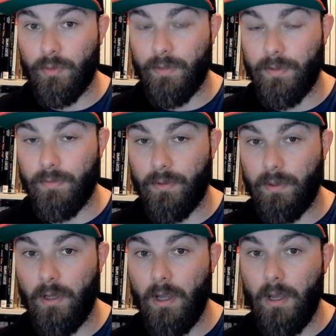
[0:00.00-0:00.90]
vivants
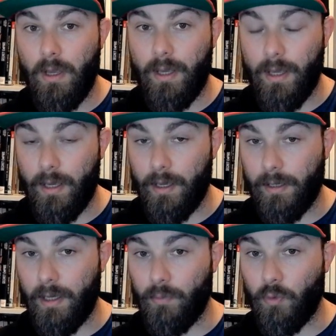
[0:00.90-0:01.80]
et
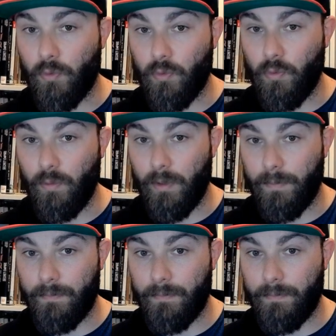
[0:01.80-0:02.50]
créaient beaucoup de troubles.